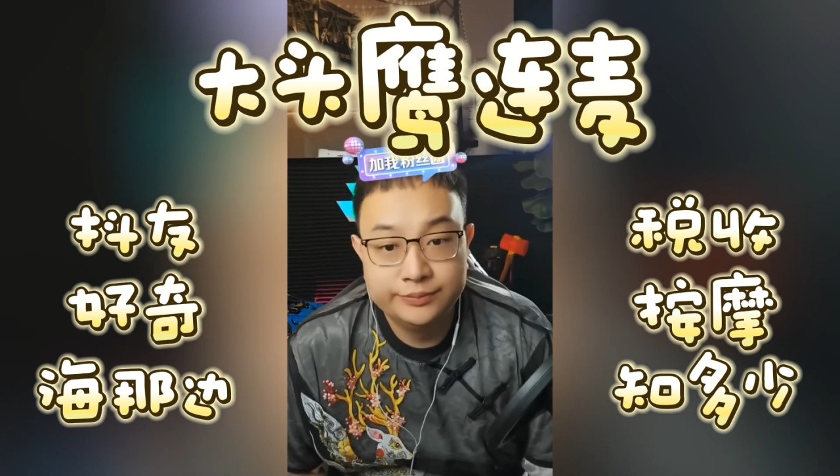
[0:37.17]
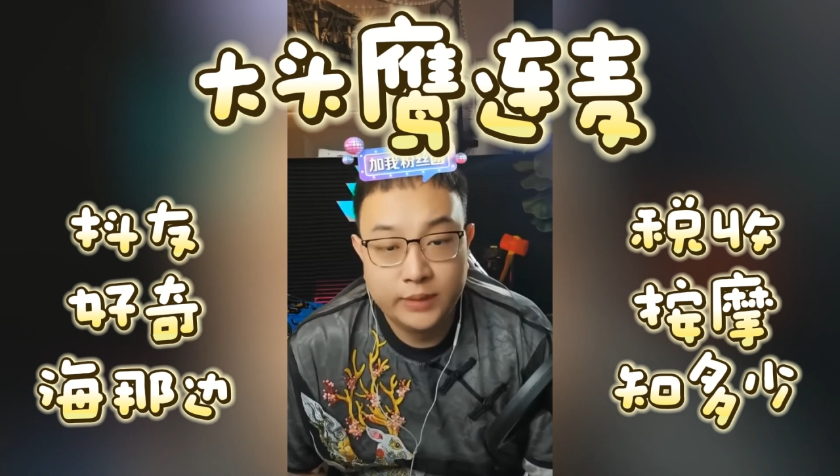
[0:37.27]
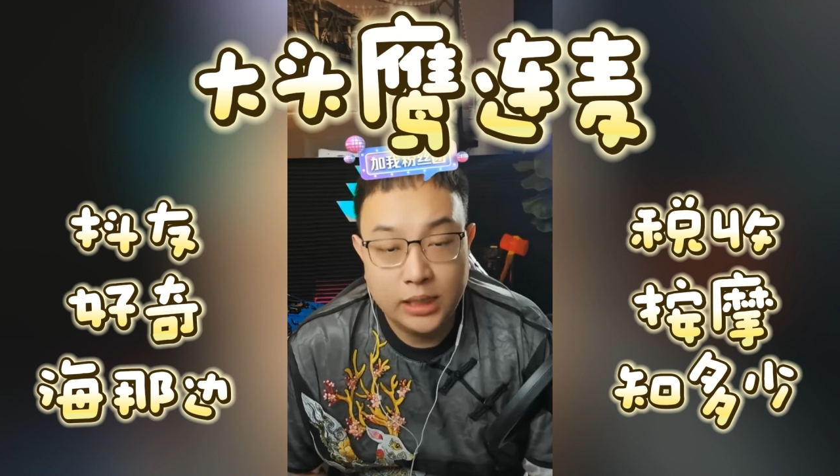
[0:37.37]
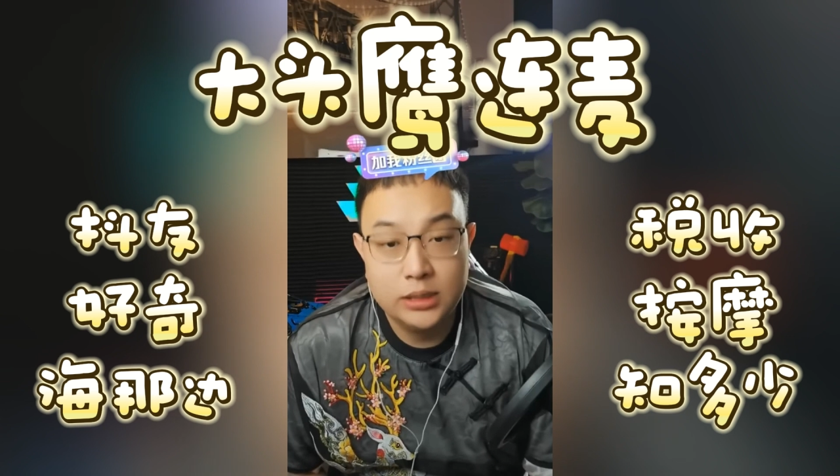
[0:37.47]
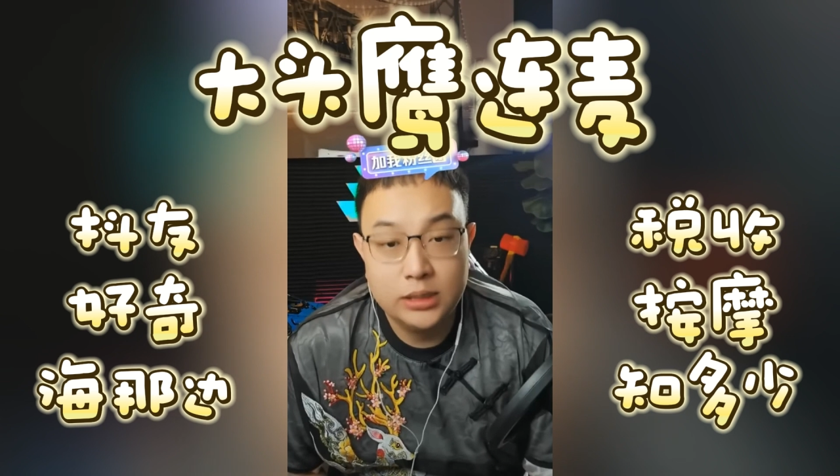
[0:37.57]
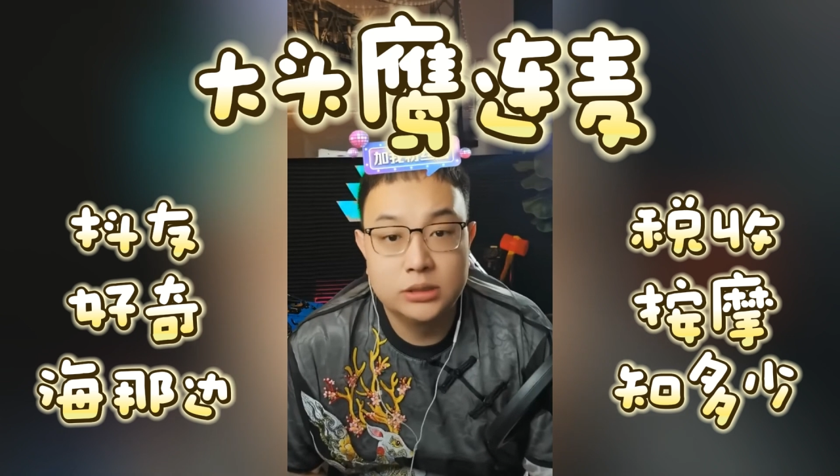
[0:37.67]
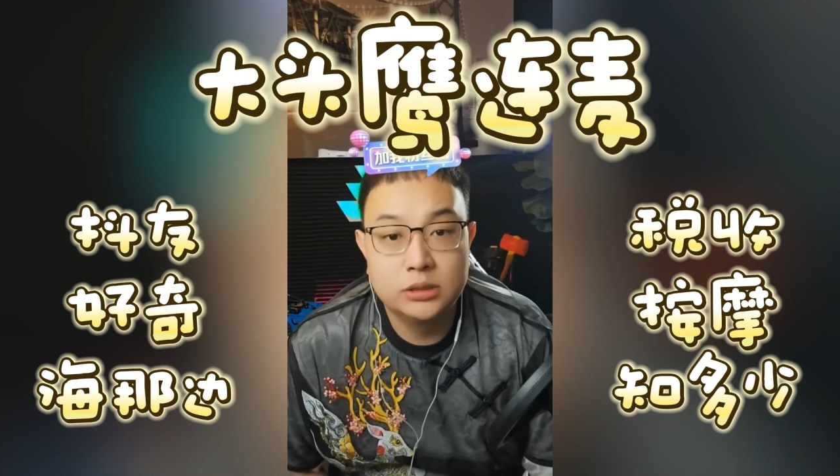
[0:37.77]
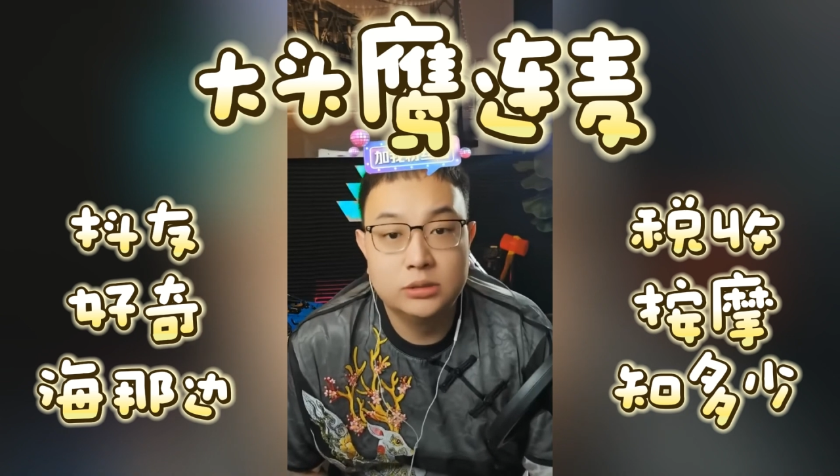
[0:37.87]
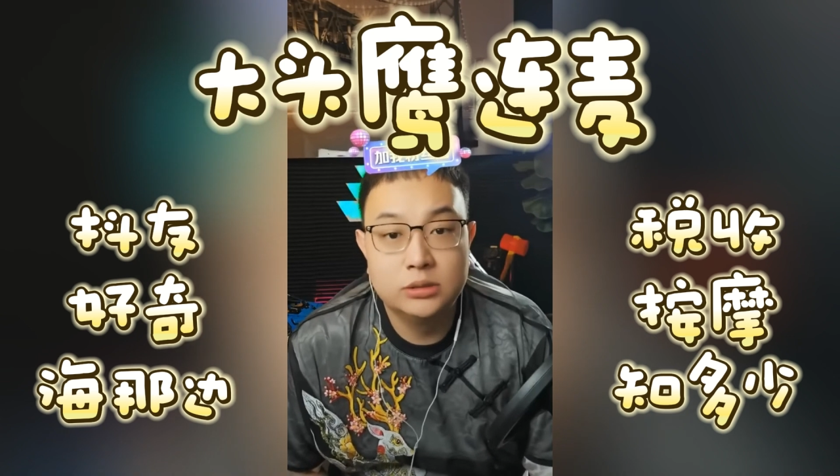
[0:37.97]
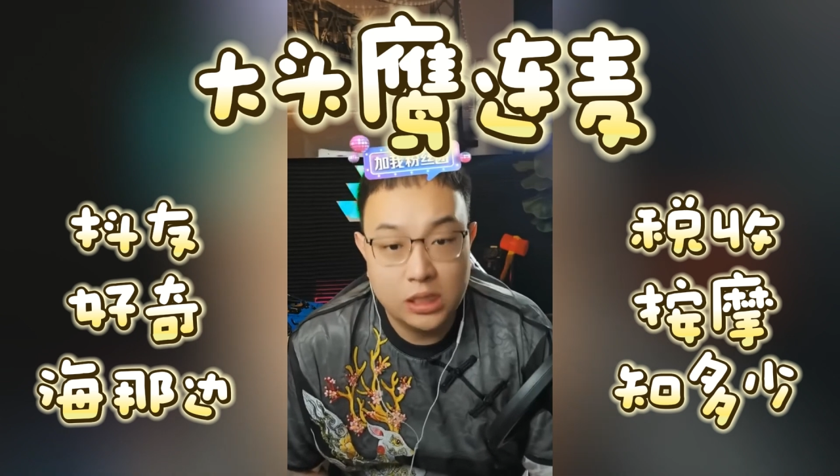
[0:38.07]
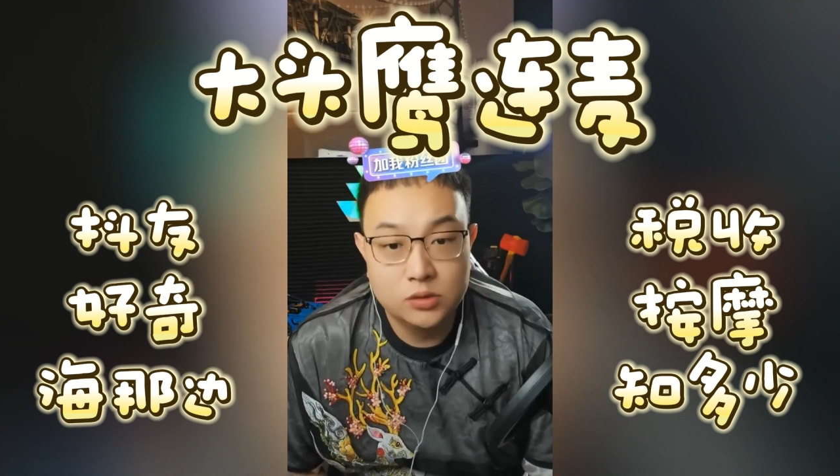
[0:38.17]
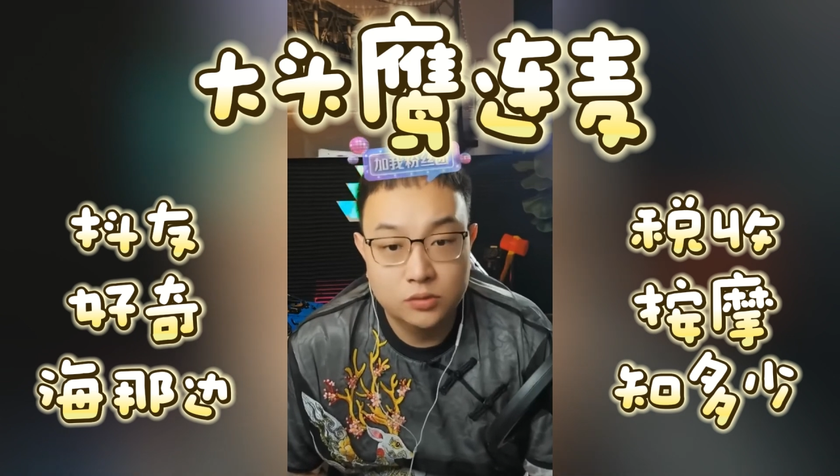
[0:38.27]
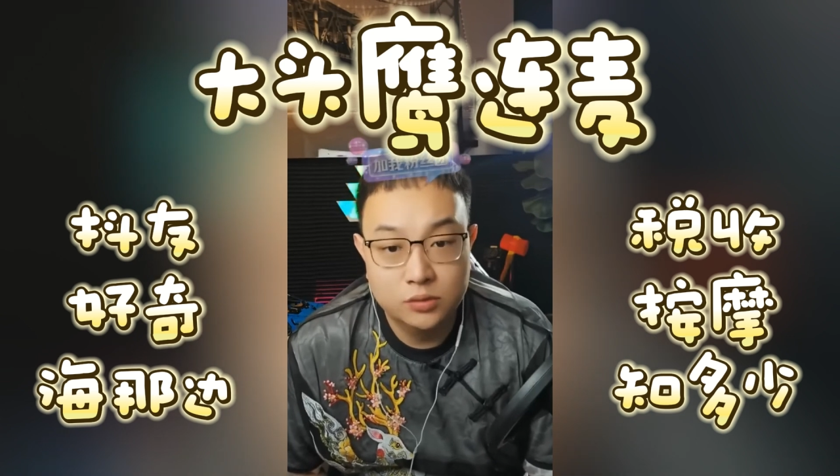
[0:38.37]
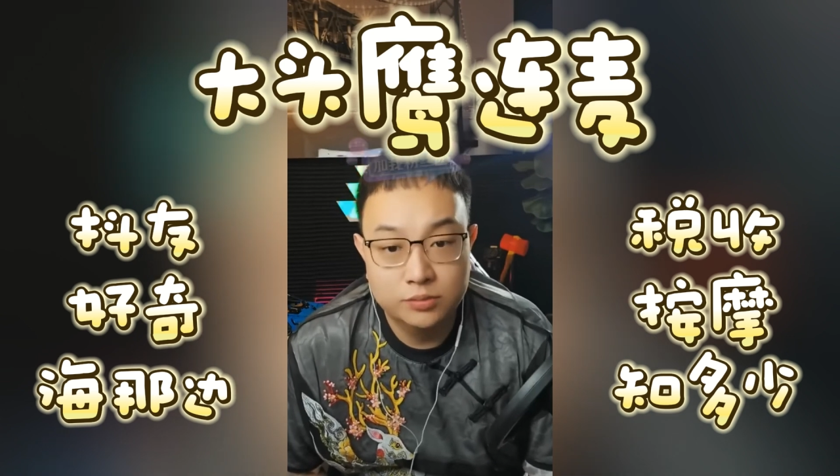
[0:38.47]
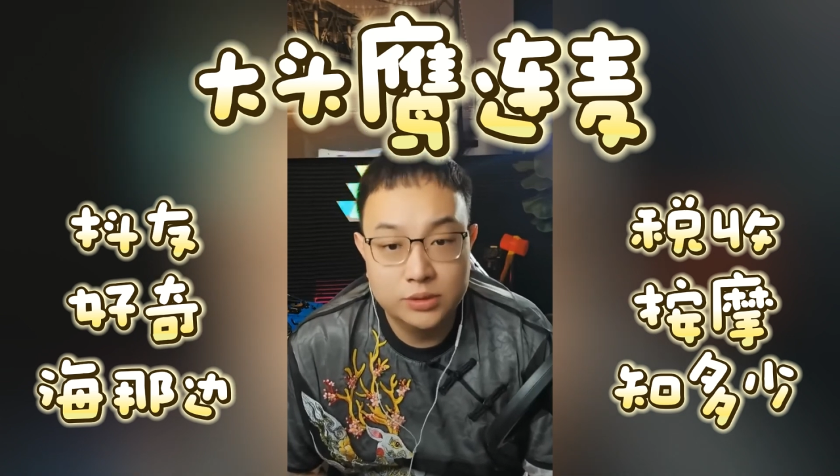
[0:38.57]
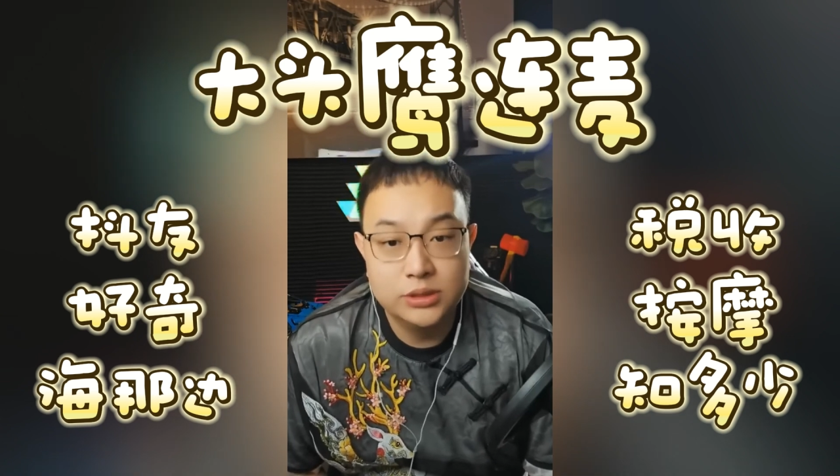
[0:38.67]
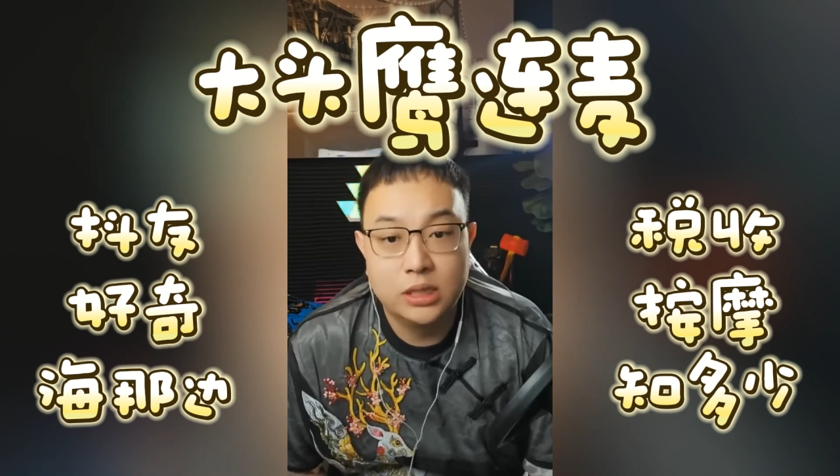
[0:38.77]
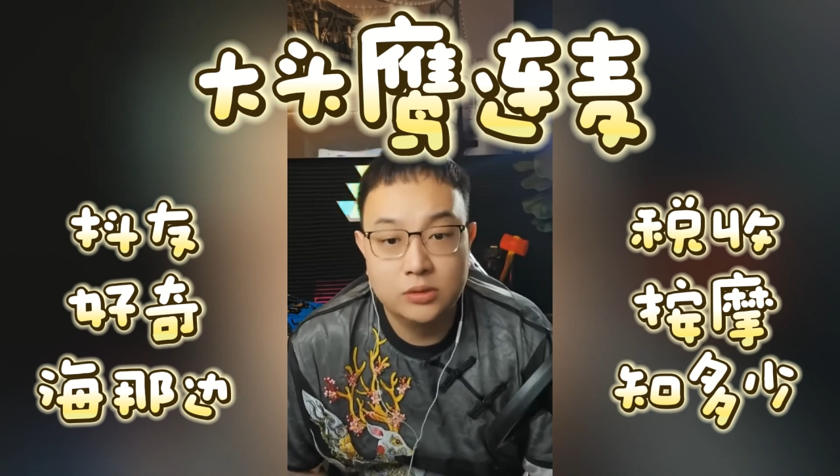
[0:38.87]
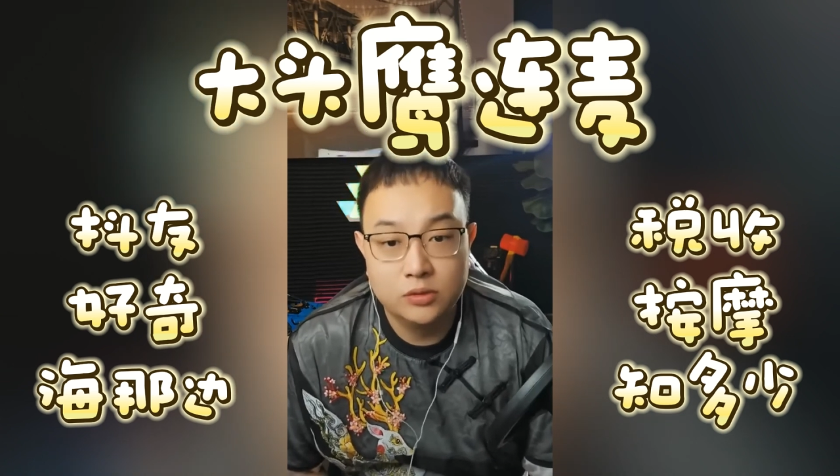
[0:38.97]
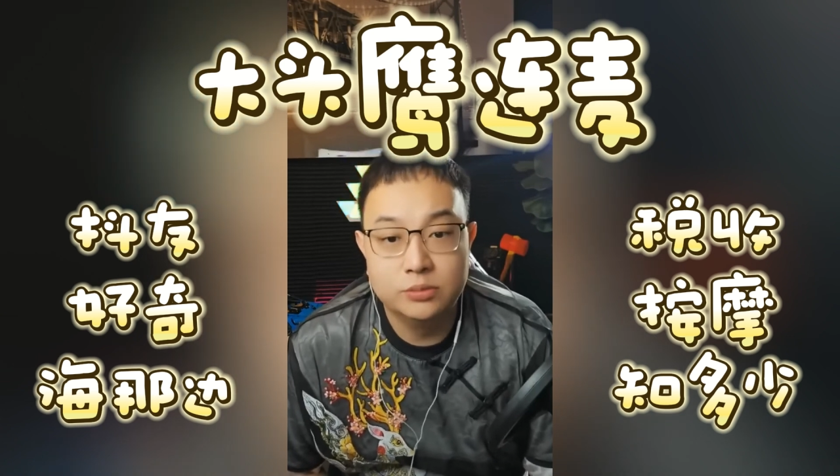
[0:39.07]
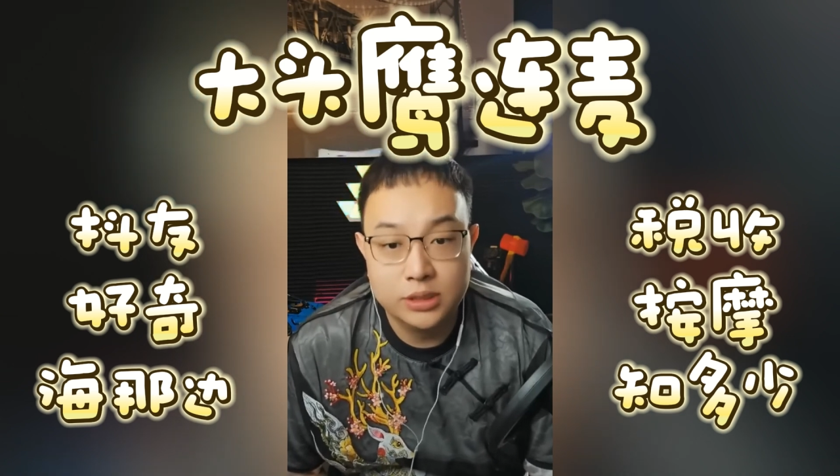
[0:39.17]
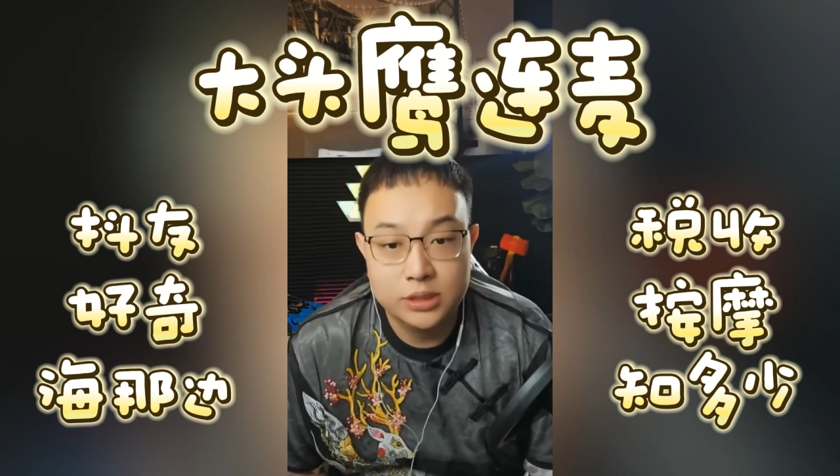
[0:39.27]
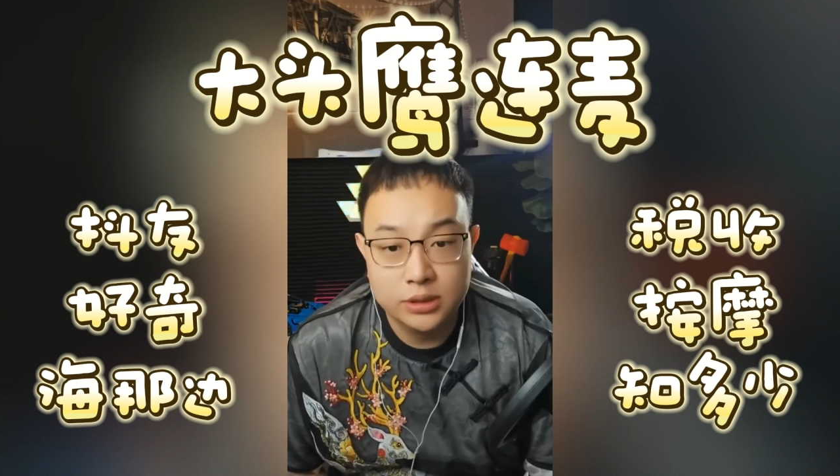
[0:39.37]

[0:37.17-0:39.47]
还得是加州，不是加州也不一定。